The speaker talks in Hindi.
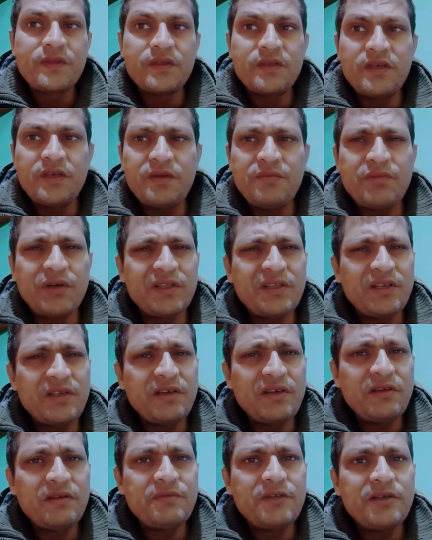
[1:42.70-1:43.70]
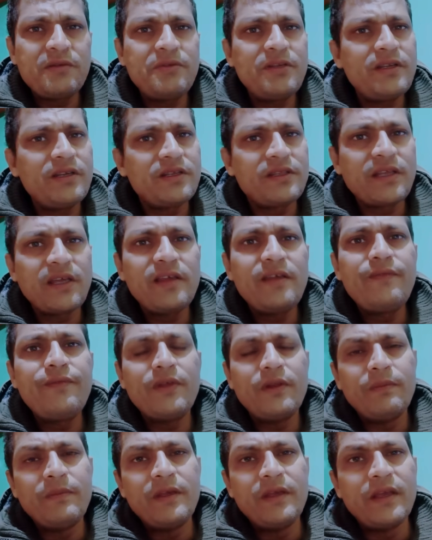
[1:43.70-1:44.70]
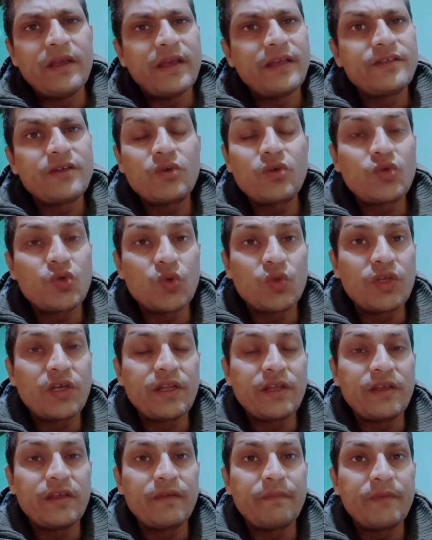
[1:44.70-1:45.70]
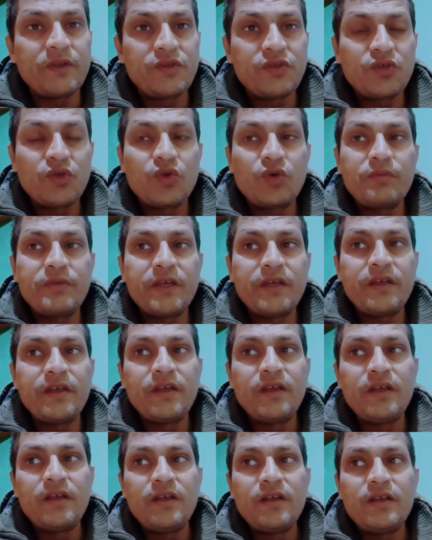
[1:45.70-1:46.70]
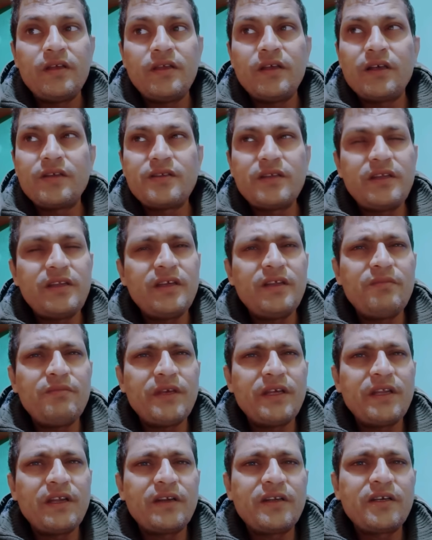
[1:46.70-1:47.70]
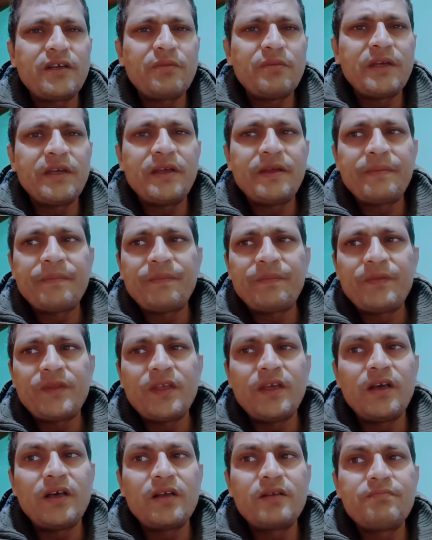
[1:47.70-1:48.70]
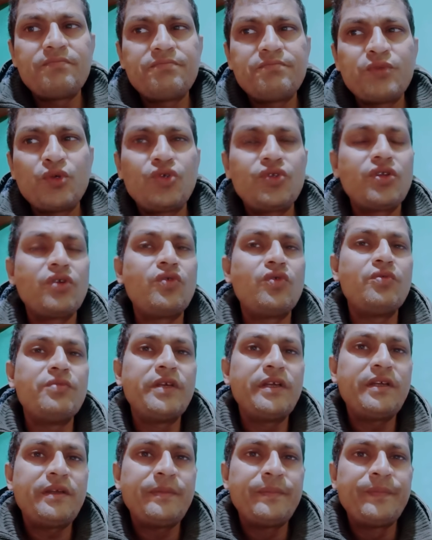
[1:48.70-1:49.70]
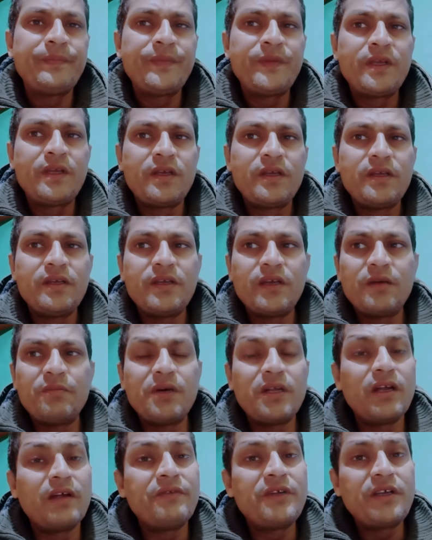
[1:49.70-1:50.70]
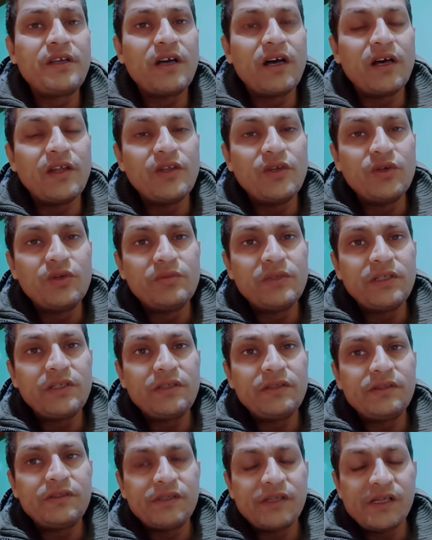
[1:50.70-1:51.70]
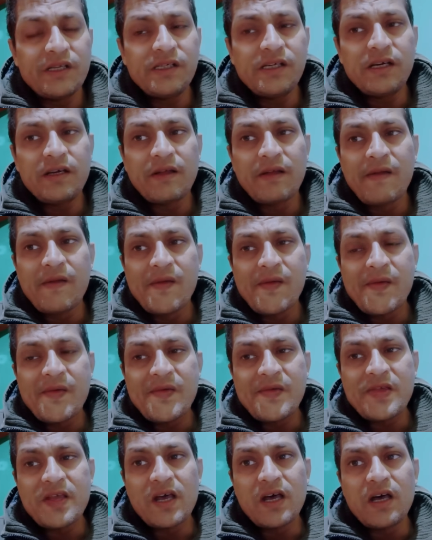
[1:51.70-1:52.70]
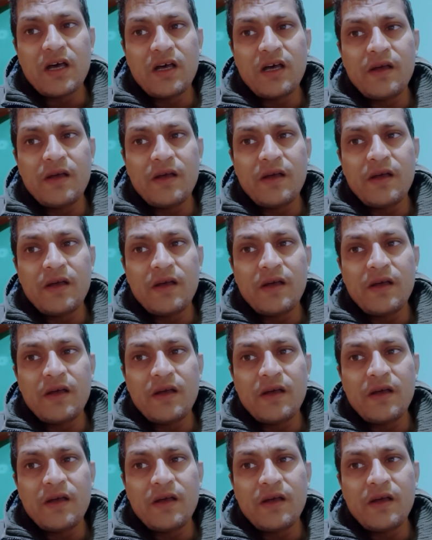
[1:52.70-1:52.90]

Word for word: ये बातें ना कभी कभी लगता है कि फिल्मी है ऐसा कुछ होता नहीं है पिक्चरों में या सीरियल में नाटक में या पुस्तकों में या बनावटी कहानियों में है ना या